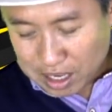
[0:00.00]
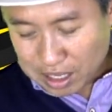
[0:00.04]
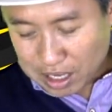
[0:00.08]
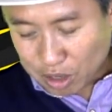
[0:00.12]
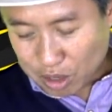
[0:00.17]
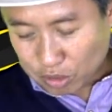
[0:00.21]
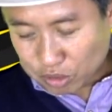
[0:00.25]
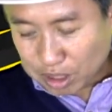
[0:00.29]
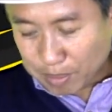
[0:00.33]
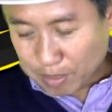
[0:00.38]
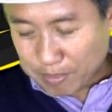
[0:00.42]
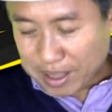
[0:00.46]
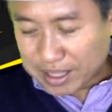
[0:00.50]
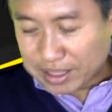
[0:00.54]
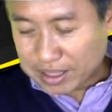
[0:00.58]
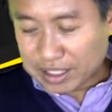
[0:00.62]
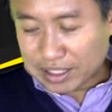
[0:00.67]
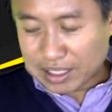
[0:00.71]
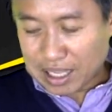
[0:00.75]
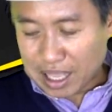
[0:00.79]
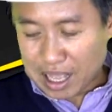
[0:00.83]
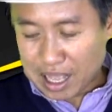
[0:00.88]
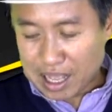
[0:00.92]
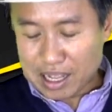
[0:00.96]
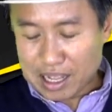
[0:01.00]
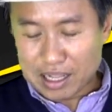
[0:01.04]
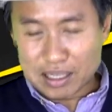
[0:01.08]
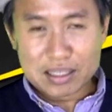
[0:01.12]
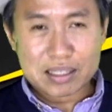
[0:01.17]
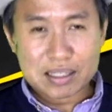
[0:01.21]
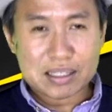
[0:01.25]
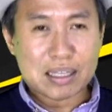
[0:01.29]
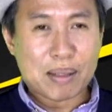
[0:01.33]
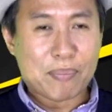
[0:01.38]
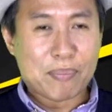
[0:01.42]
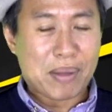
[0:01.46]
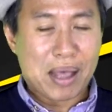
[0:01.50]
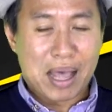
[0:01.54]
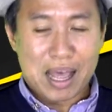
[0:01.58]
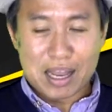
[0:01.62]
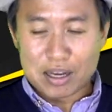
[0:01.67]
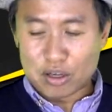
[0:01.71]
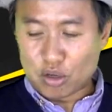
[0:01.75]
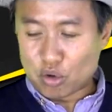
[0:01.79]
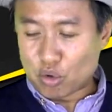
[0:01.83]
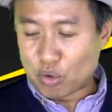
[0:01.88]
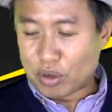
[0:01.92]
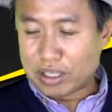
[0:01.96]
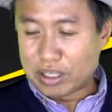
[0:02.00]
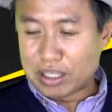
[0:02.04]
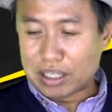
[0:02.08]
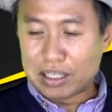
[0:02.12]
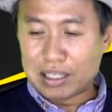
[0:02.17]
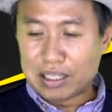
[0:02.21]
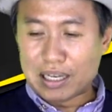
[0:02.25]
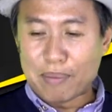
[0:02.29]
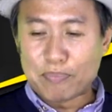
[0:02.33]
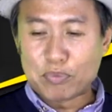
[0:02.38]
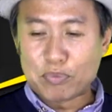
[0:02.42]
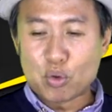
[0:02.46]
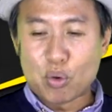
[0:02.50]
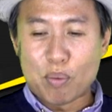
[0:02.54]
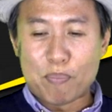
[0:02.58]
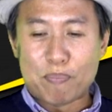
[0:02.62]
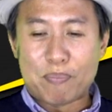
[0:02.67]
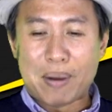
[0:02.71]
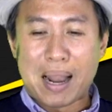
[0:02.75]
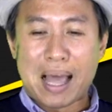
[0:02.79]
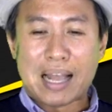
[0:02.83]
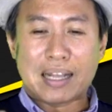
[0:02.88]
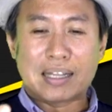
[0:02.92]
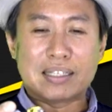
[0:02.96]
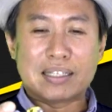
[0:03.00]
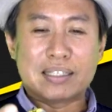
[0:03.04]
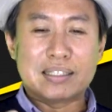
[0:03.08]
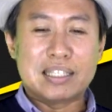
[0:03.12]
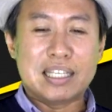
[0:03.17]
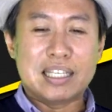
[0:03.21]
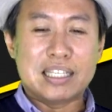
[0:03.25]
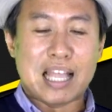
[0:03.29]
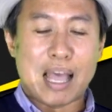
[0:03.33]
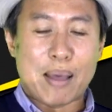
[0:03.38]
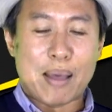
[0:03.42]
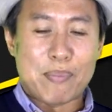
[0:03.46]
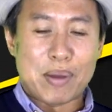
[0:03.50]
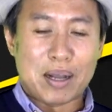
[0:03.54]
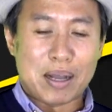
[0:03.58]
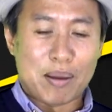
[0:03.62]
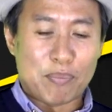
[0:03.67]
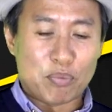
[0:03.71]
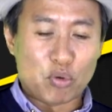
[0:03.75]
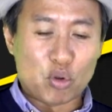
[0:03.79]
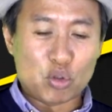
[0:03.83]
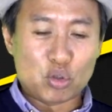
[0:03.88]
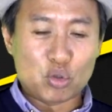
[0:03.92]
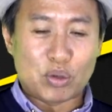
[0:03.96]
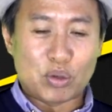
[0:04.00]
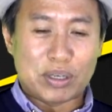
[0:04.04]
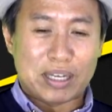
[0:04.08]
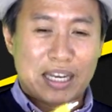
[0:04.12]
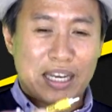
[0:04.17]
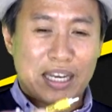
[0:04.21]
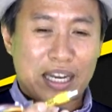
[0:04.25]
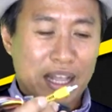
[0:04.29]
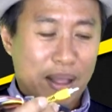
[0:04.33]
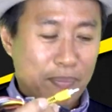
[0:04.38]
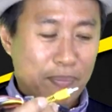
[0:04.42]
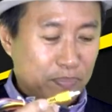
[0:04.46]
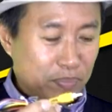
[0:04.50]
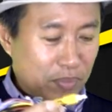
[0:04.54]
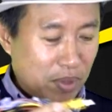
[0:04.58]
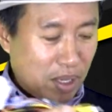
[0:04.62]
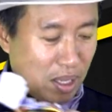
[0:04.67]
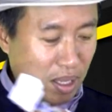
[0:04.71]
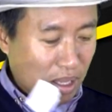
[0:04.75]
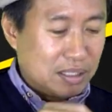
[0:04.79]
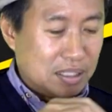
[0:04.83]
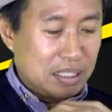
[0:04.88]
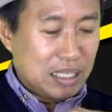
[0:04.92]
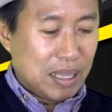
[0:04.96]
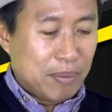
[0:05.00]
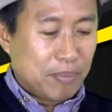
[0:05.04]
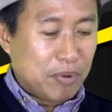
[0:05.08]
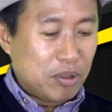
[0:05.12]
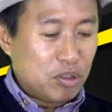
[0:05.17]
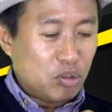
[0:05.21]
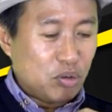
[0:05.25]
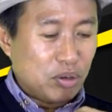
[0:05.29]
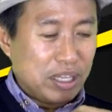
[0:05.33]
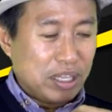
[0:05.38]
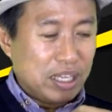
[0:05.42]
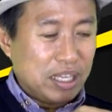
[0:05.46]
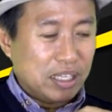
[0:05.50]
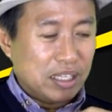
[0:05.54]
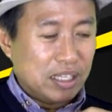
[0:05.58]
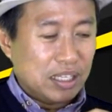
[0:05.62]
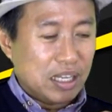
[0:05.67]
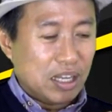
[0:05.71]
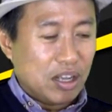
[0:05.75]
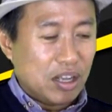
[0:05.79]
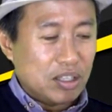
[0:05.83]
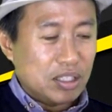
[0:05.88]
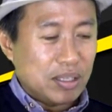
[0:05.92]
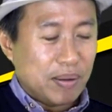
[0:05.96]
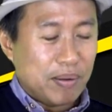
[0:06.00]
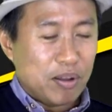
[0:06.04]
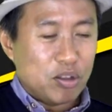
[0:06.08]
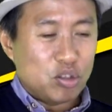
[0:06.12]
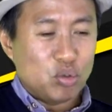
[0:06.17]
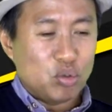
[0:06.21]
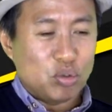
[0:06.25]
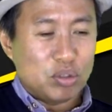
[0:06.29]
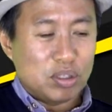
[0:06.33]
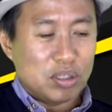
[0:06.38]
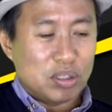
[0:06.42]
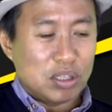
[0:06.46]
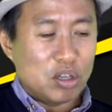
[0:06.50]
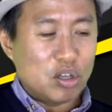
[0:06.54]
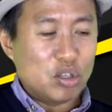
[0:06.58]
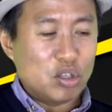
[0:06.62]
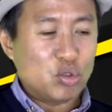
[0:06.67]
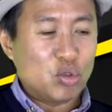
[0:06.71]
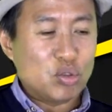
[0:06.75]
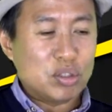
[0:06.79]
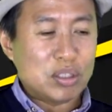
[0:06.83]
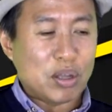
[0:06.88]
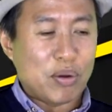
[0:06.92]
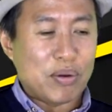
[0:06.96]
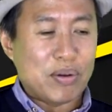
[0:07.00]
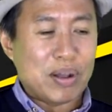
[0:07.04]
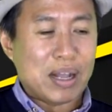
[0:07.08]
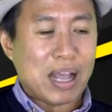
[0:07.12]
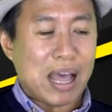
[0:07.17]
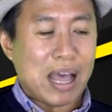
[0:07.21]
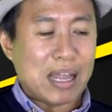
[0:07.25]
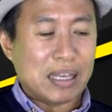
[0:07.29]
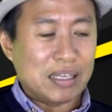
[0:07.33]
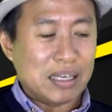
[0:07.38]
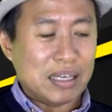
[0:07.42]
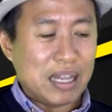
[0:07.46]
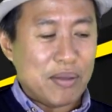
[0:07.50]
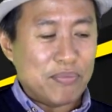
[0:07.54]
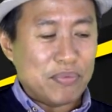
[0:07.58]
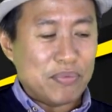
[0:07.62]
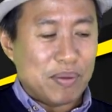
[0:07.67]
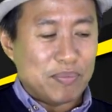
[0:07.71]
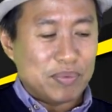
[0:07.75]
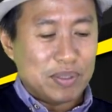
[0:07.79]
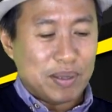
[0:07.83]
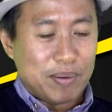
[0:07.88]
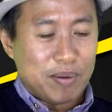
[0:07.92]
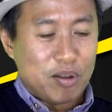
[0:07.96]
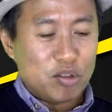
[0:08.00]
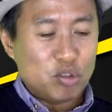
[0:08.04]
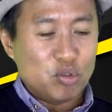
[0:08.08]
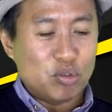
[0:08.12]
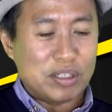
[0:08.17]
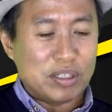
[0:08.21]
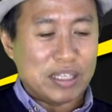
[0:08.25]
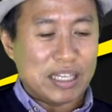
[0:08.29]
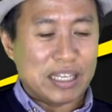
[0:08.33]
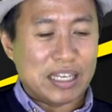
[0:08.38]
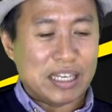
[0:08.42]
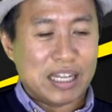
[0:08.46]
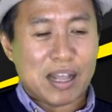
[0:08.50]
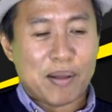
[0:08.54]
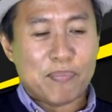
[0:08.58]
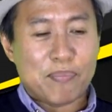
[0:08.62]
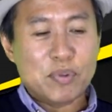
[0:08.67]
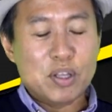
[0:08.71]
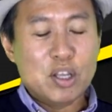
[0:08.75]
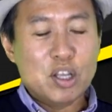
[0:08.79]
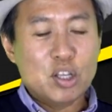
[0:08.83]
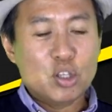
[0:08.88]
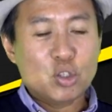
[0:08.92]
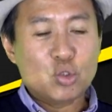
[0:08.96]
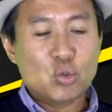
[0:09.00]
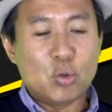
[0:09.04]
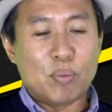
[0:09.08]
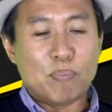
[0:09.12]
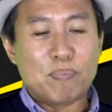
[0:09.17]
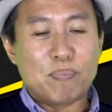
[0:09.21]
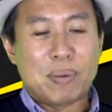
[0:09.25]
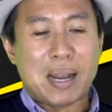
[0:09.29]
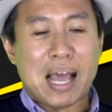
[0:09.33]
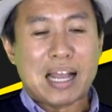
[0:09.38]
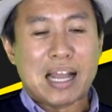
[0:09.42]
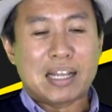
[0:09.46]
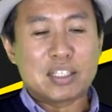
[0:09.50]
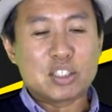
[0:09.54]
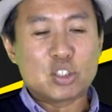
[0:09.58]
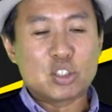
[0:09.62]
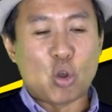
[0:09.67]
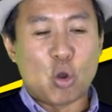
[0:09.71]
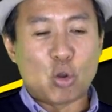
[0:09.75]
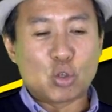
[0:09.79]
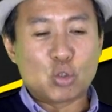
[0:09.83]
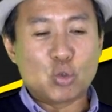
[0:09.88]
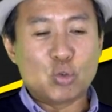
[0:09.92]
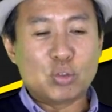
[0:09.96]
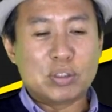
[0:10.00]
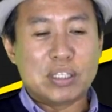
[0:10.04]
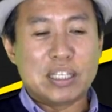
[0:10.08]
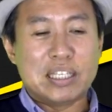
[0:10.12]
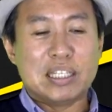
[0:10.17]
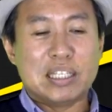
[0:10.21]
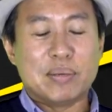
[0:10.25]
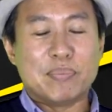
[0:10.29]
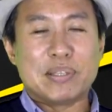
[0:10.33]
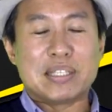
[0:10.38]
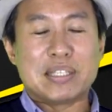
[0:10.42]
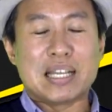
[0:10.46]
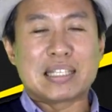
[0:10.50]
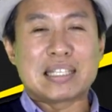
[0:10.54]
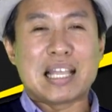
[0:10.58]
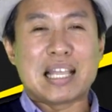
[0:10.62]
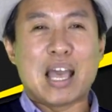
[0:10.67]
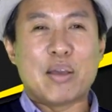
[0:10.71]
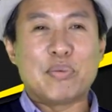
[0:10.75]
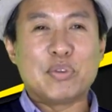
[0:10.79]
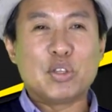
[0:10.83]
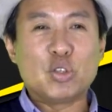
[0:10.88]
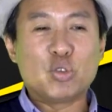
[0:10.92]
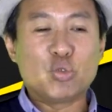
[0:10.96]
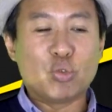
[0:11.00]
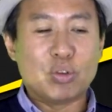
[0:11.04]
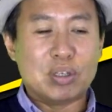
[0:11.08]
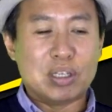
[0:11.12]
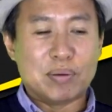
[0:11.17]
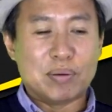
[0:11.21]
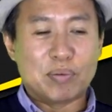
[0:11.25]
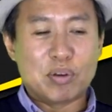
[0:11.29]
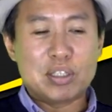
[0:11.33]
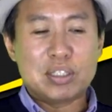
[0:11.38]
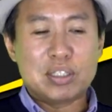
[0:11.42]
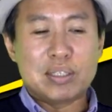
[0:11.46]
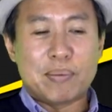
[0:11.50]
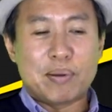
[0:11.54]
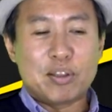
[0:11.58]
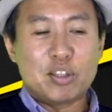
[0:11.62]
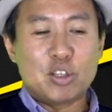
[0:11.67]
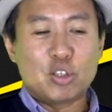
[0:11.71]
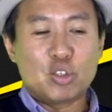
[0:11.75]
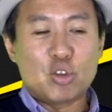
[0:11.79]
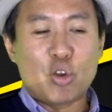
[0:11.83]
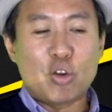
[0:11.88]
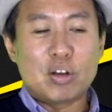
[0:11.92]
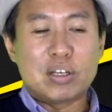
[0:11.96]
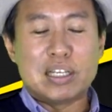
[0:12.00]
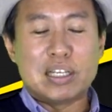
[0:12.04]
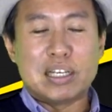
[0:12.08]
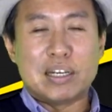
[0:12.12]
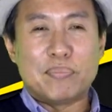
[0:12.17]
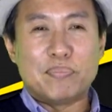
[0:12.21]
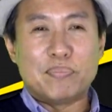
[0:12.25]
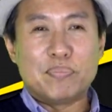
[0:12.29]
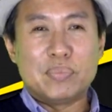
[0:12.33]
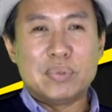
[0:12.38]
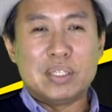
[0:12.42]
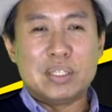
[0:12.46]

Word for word: เราสามารถที่จะทำงานโดยนำตัวปลั๊กที่แถมมากับรถตัวนี้นะครับเสียบเข้าตรงนี้ แล้วก็เสียบเข้าชุด แล้วก็ชุดเสาอากาศ FM เสียบเข้าชุดนี้นะครับ ส่วนปลั๊ก 2 ชุดที่ดึง มาจากท้ายวิทยุตัวเดิม ก็เสียบเข้าทางช่องเดิม